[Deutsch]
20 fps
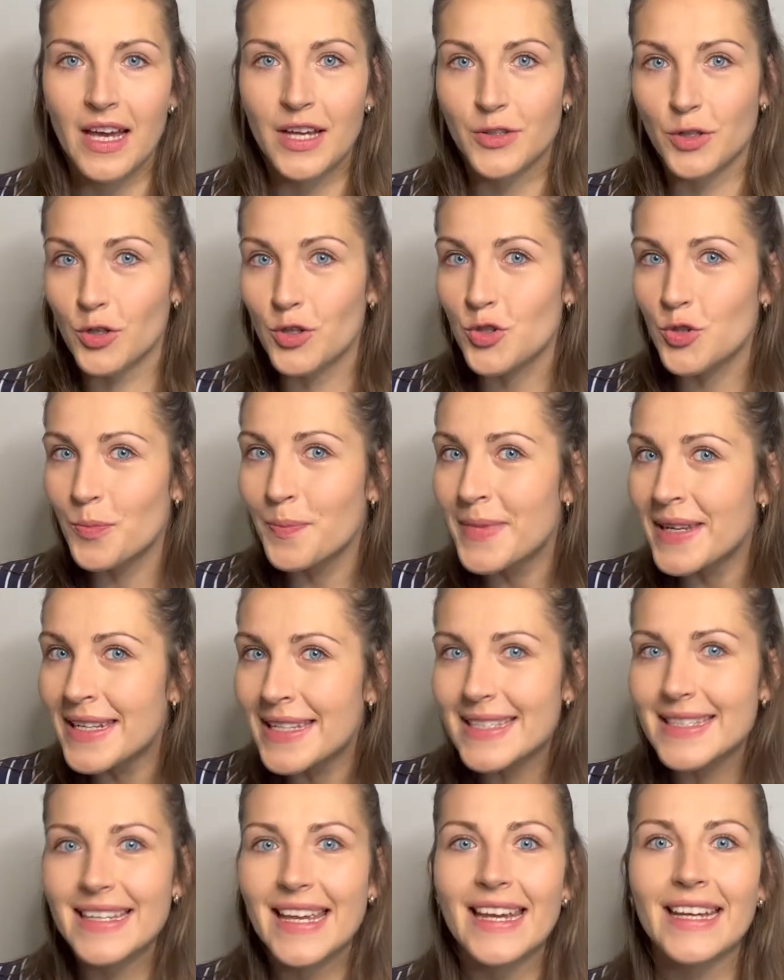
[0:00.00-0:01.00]
Doch
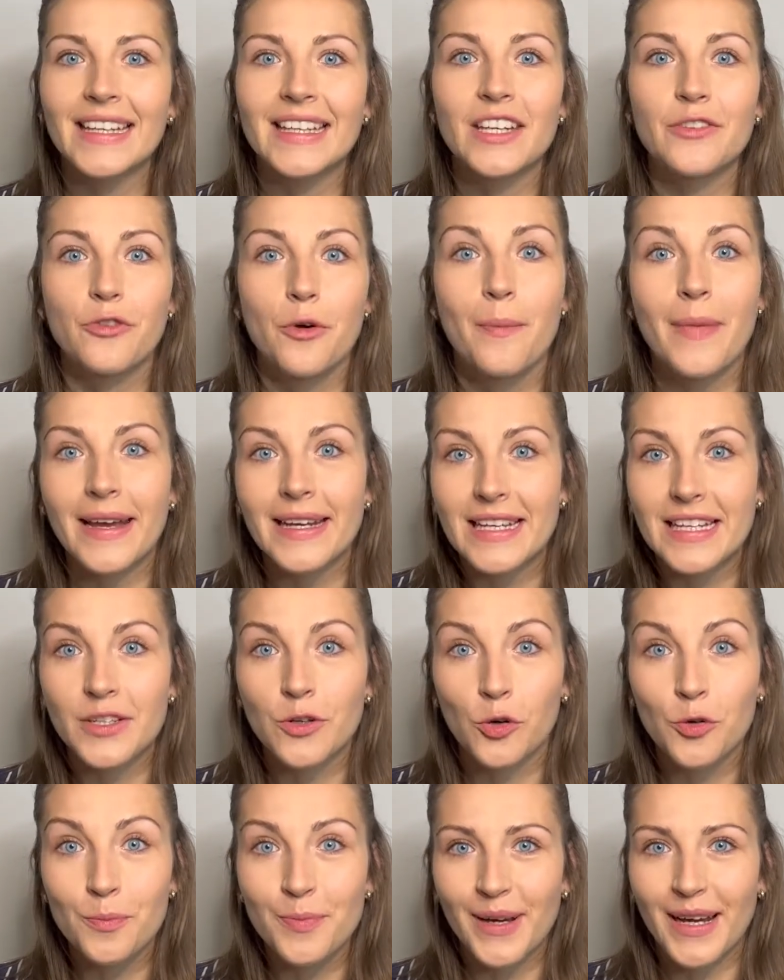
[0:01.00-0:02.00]
zumindest gegen die
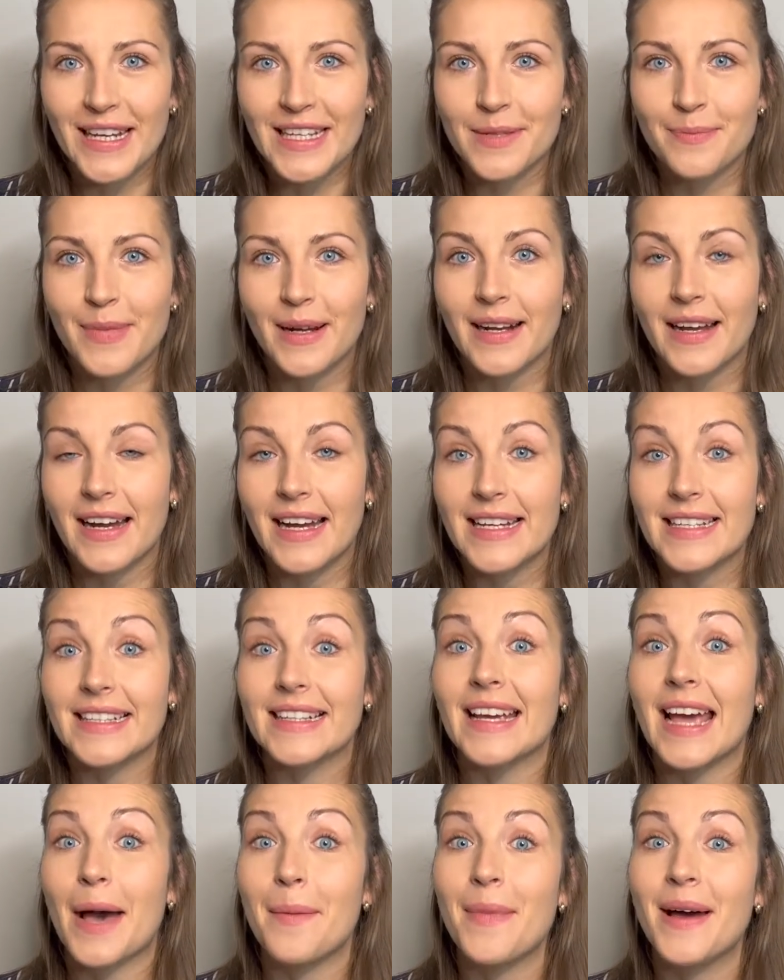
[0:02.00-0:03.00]
vermeintliche Unberechenbarkeit
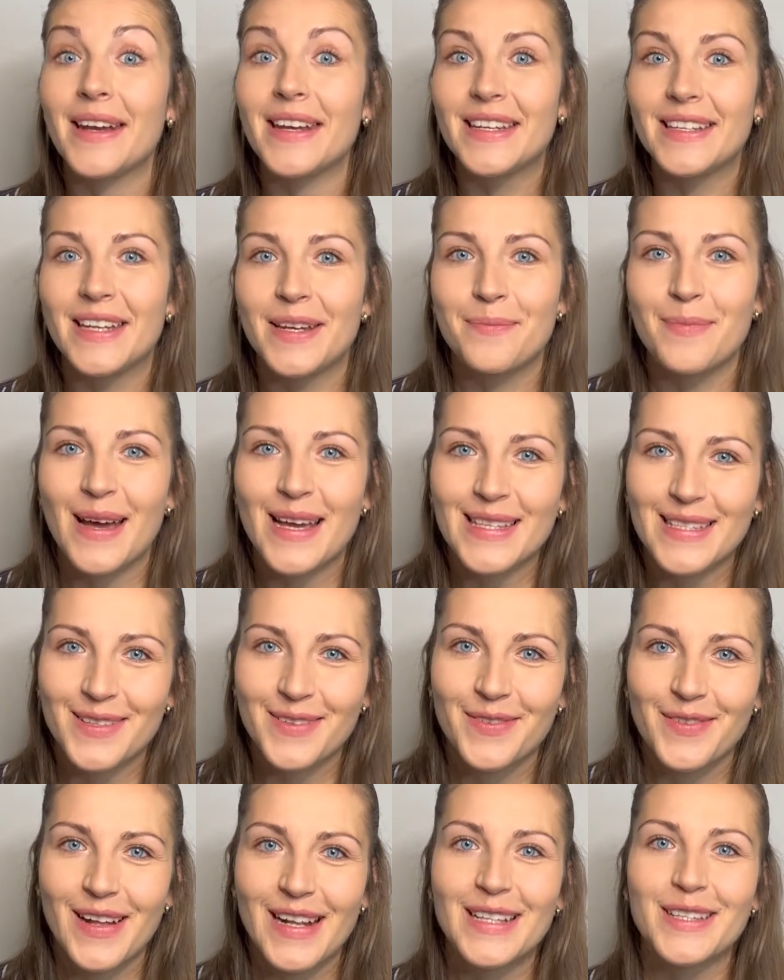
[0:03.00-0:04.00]
kann man in den
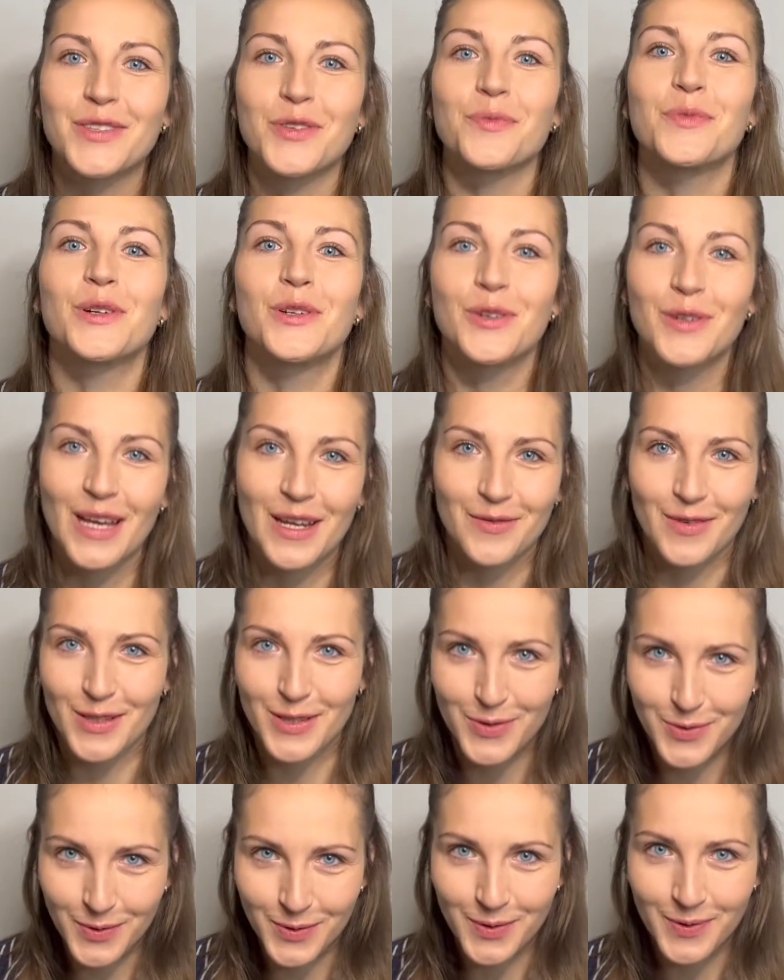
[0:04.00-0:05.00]
meisten Fällen zum Glück
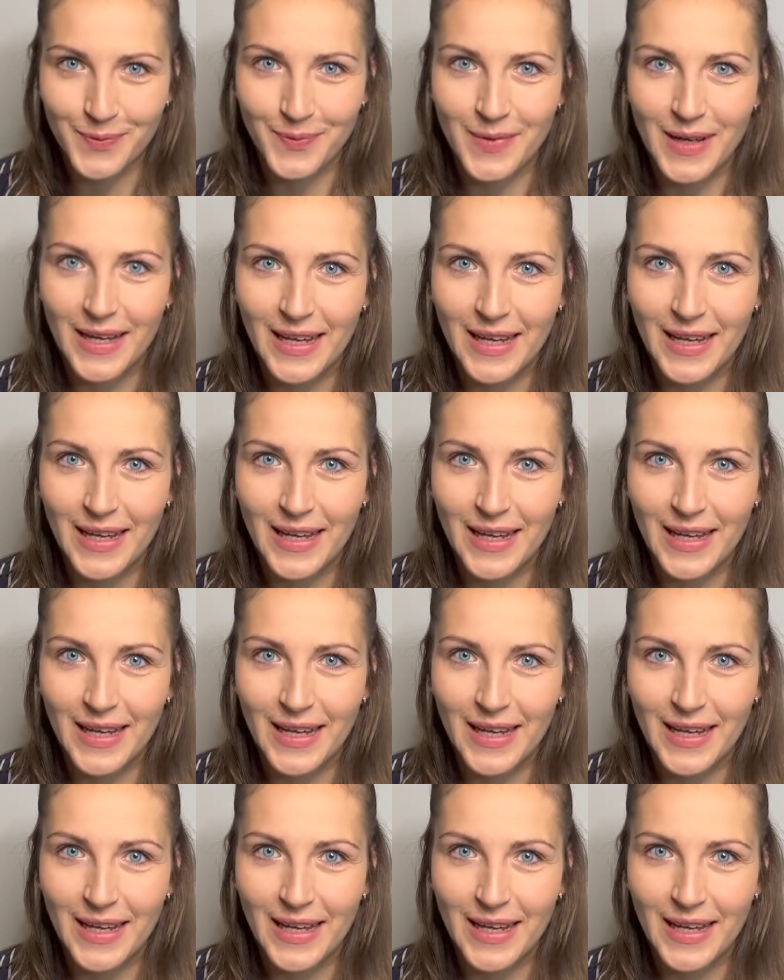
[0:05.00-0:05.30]
etwas tun.